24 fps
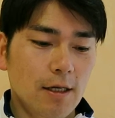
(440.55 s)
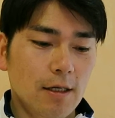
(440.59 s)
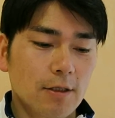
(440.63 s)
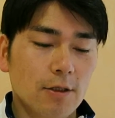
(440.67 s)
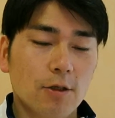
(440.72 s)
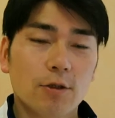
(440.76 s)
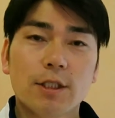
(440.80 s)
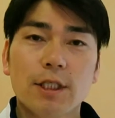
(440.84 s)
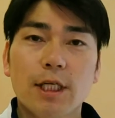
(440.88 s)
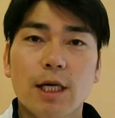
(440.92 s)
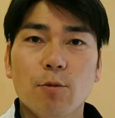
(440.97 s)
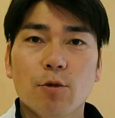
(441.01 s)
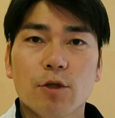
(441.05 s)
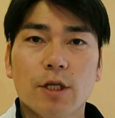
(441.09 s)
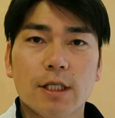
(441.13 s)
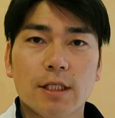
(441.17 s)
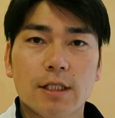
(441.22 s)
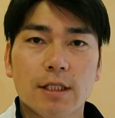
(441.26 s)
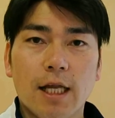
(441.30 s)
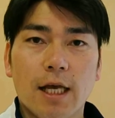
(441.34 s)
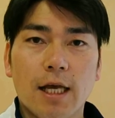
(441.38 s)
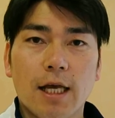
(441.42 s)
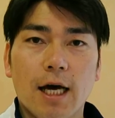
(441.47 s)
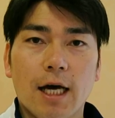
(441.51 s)
そちらもで
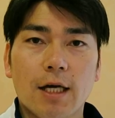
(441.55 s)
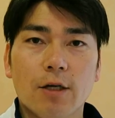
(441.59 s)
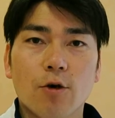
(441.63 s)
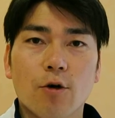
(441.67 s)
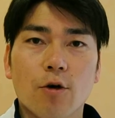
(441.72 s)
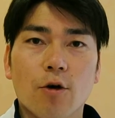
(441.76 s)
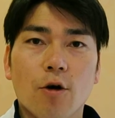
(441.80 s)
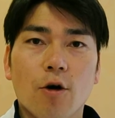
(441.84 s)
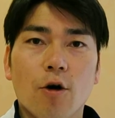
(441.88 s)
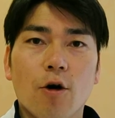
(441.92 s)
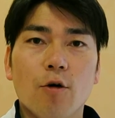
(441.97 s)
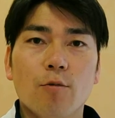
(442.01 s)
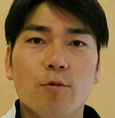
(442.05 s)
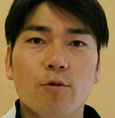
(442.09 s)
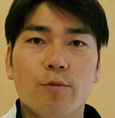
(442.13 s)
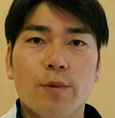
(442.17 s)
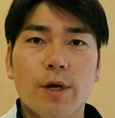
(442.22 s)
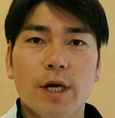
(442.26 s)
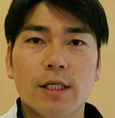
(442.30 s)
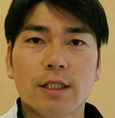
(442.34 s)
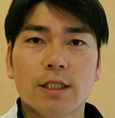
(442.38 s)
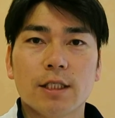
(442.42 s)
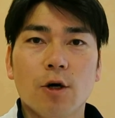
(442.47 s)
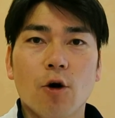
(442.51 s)
すねあの
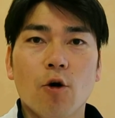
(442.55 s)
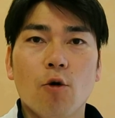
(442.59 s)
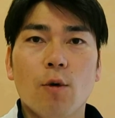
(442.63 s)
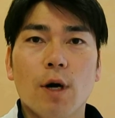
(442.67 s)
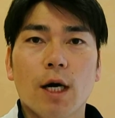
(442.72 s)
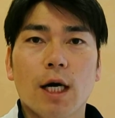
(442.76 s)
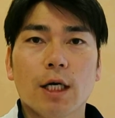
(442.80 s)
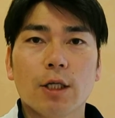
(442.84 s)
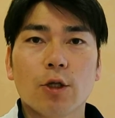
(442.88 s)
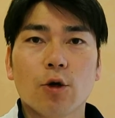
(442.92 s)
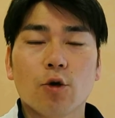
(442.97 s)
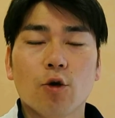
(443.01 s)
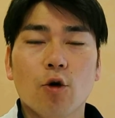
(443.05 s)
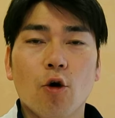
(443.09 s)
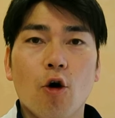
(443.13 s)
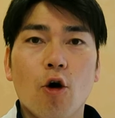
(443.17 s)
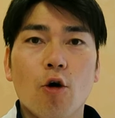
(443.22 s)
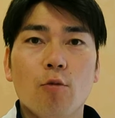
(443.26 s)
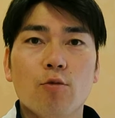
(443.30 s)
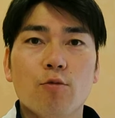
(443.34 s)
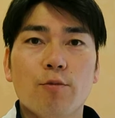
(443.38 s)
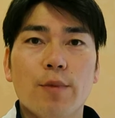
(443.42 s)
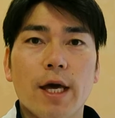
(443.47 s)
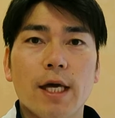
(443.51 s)
ホームページ本稼働の
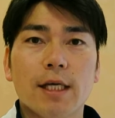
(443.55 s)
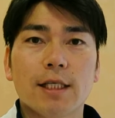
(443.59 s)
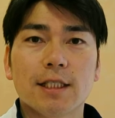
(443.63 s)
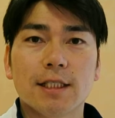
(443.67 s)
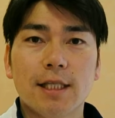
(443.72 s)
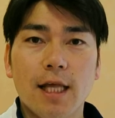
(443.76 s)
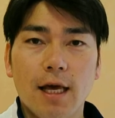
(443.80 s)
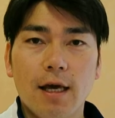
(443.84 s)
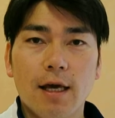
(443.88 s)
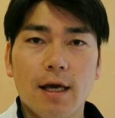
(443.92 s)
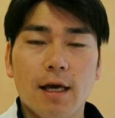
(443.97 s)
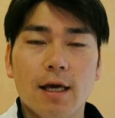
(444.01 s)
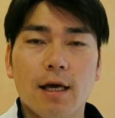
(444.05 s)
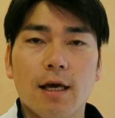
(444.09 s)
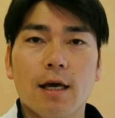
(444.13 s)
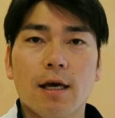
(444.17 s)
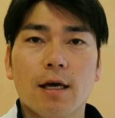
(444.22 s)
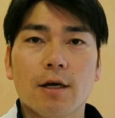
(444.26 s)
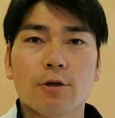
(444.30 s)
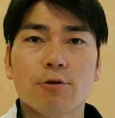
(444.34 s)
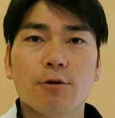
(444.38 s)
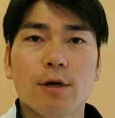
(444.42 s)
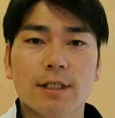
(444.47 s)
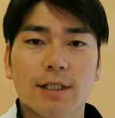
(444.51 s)
ホームページ
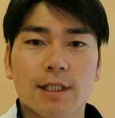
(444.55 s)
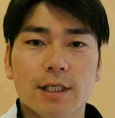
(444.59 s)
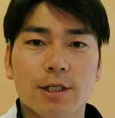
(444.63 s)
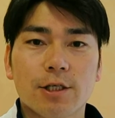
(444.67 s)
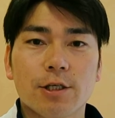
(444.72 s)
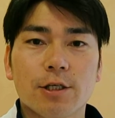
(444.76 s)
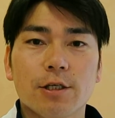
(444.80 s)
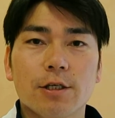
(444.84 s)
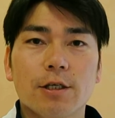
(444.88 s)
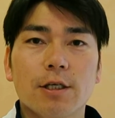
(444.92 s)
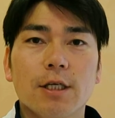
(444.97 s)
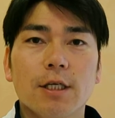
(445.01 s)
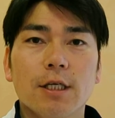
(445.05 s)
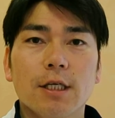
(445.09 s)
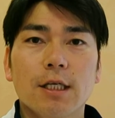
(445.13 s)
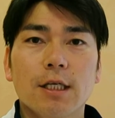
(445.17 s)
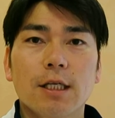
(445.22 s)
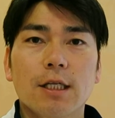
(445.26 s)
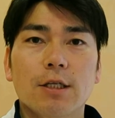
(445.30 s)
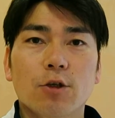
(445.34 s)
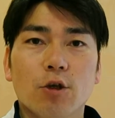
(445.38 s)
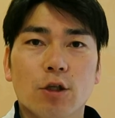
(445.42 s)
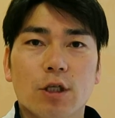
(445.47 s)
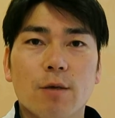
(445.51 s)
で、えー、詳しく
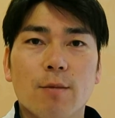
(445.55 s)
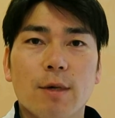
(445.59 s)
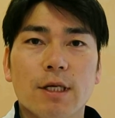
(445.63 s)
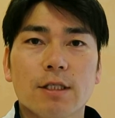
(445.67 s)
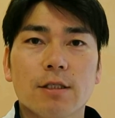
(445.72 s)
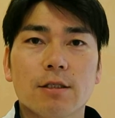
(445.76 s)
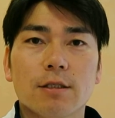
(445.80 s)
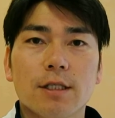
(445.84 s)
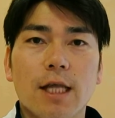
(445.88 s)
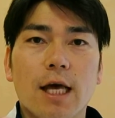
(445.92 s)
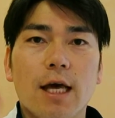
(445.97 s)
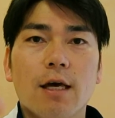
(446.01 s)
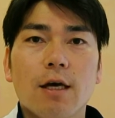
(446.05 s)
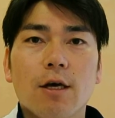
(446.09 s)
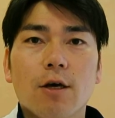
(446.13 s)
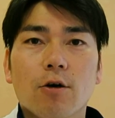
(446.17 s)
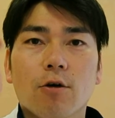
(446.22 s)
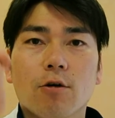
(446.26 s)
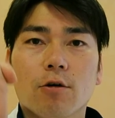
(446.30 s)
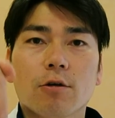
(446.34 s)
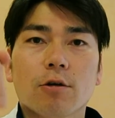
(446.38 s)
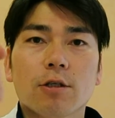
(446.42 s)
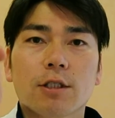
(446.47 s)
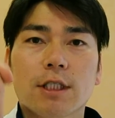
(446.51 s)
載ってますんで
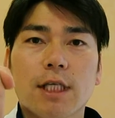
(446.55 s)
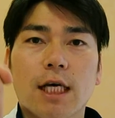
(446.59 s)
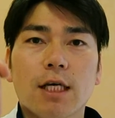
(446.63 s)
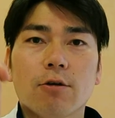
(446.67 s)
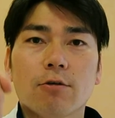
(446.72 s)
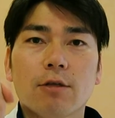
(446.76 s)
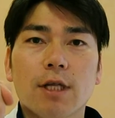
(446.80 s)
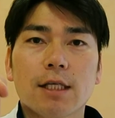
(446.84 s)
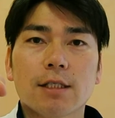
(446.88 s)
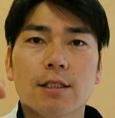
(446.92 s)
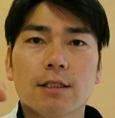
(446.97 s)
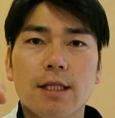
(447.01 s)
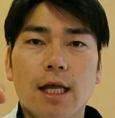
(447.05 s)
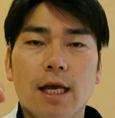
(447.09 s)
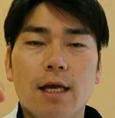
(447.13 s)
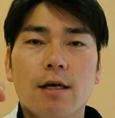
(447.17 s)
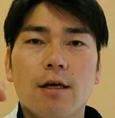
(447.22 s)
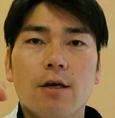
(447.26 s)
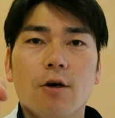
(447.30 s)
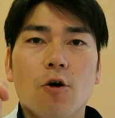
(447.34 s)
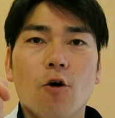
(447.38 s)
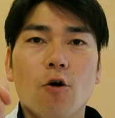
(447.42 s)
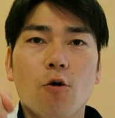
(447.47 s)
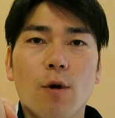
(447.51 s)
この下のです
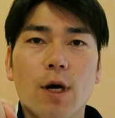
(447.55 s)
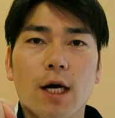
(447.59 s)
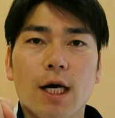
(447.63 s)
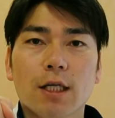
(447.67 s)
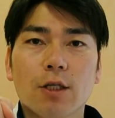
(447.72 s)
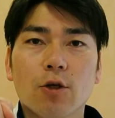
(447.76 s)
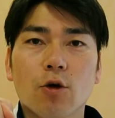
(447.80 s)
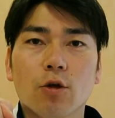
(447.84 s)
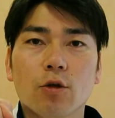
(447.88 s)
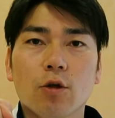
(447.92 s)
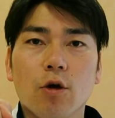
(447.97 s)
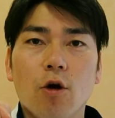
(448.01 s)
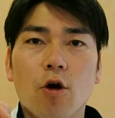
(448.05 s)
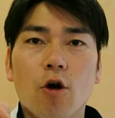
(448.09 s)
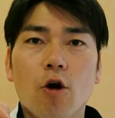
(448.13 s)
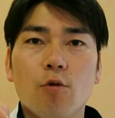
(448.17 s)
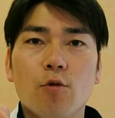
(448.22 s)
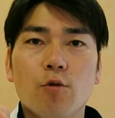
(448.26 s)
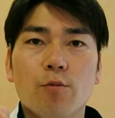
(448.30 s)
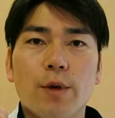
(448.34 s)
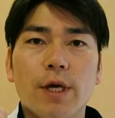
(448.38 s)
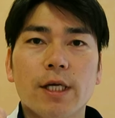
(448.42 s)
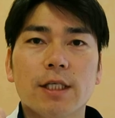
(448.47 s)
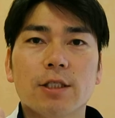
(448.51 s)
ね本稼働の
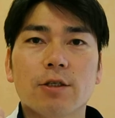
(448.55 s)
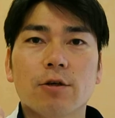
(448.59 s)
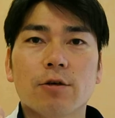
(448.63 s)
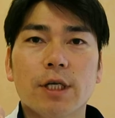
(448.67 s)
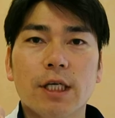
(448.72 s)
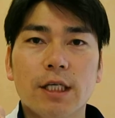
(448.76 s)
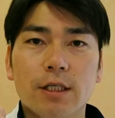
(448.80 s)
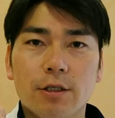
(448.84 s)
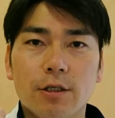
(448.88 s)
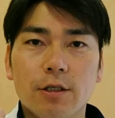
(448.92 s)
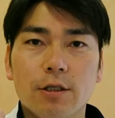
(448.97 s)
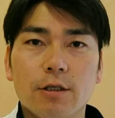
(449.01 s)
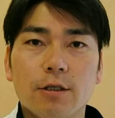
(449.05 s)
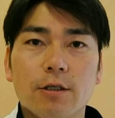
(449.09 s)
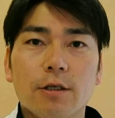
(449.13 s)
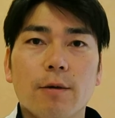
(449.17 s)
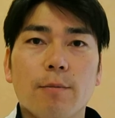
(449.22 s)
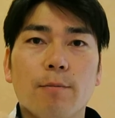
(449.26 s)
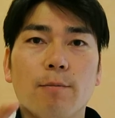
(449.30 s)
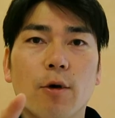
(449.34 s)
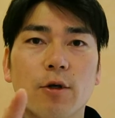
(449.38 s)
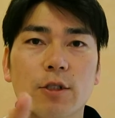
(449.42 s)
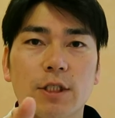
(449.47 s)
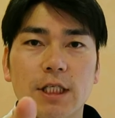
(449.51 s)
ホームページのリンク
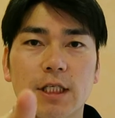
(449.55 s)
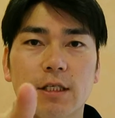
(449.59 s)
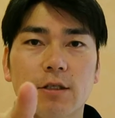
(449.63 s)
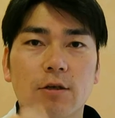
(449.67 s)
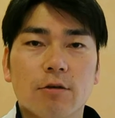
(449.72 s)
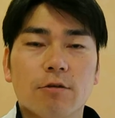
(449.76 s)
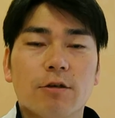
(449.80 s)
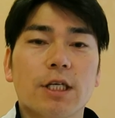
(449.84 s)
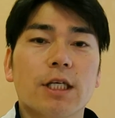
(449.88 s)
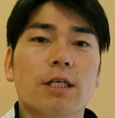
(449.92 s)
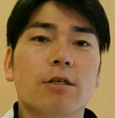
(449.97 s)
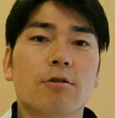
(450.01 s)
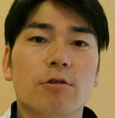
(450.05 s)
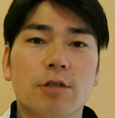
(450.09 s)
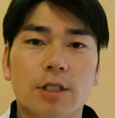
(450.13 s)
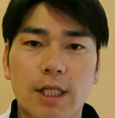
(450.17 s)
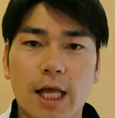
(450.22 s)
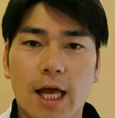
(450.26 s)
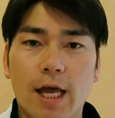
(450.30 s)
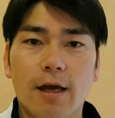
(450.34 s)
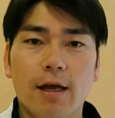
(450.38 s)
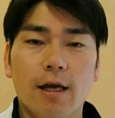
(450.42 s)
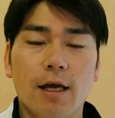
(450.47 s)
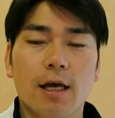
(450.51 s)
ポチッとクリックし
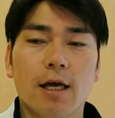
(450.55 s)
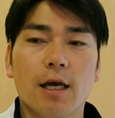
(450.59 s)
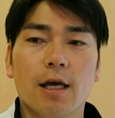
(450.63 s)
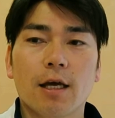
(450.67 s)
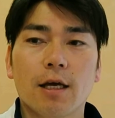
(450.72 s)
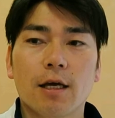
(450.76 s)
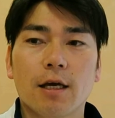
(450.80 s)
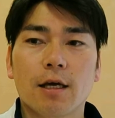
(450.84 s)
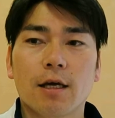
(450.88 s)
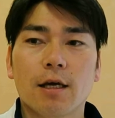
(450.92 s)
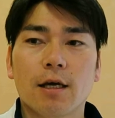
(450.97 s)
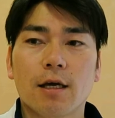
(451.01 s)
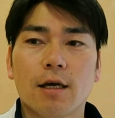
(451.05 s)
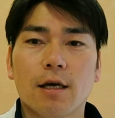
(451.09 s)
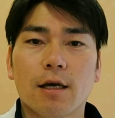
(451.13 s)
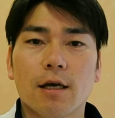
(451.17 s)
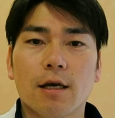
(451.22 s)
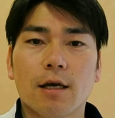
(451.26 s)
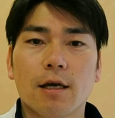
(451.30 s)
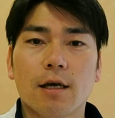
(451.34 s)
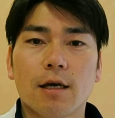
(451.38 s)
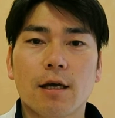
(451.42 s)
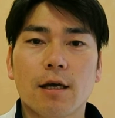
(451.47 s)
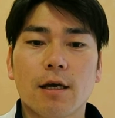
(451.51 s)
て、
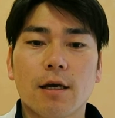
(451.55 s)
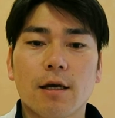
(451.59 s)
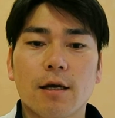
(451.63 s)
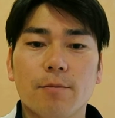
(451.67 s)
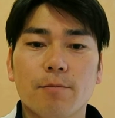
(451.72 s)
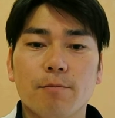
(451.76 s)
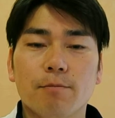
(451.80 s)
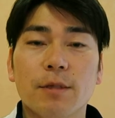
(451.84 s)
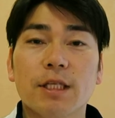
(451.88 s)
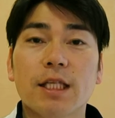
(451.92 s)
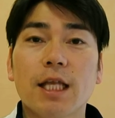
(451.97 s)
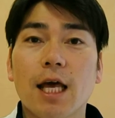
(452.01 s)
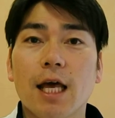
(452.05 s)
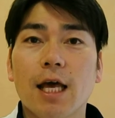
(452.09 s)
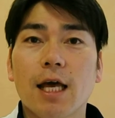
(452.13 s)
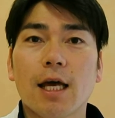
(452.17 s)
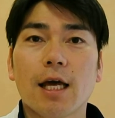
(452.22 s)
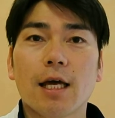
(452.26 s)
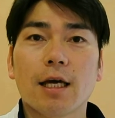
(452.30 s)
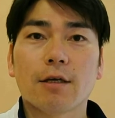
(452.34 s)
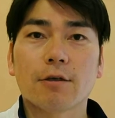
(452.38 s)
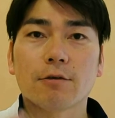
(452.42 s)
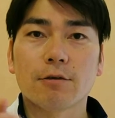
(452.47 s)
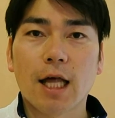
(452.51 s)
えー、見
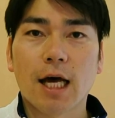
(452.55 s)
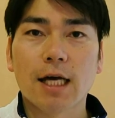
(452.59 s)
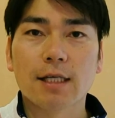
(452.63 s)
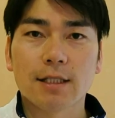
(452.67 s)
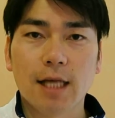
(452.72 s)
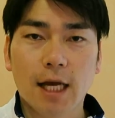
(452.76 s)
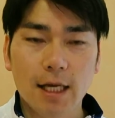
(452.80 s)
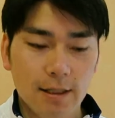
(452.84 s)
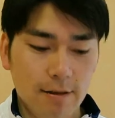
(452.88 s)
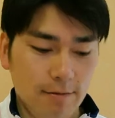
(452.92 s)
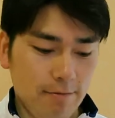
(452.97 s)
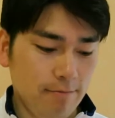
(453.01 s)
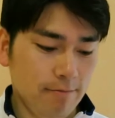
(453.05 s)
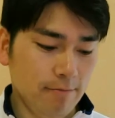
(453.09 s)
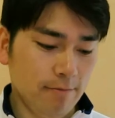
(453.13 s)
てください